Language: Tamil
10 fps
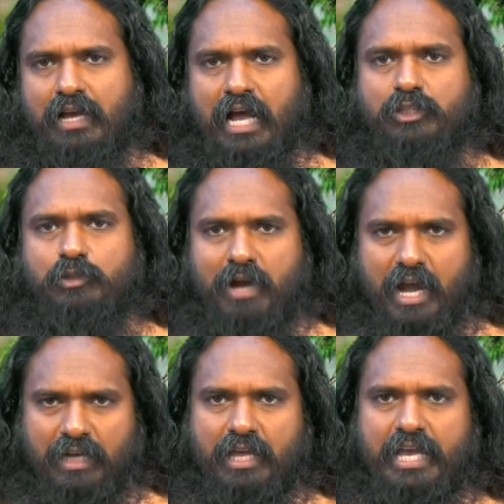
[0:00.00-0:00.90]
ஆத்ம
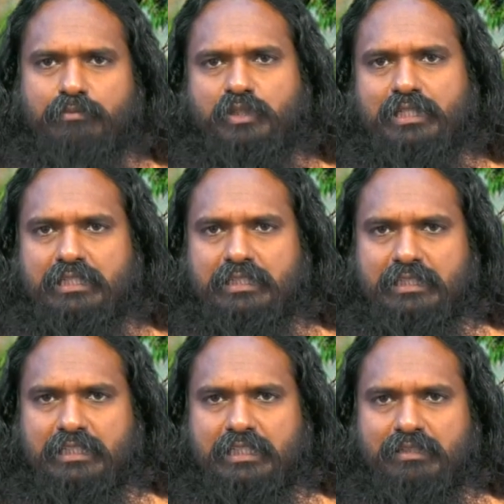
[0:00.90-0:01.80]
ஆதாயம்
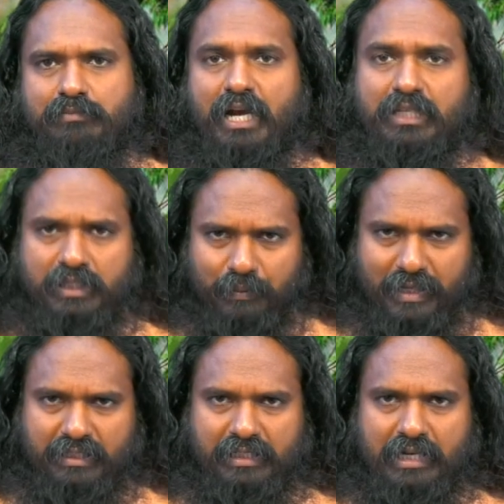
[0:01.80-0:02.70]
செய்கிறதுக்கு பக்தி
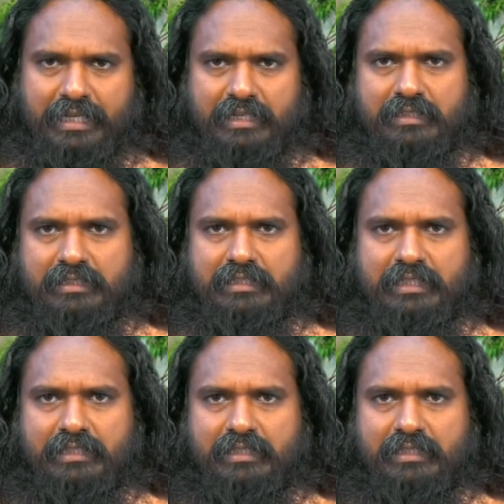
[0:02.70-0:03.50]
விருத்தி அடைகிறதுக்கு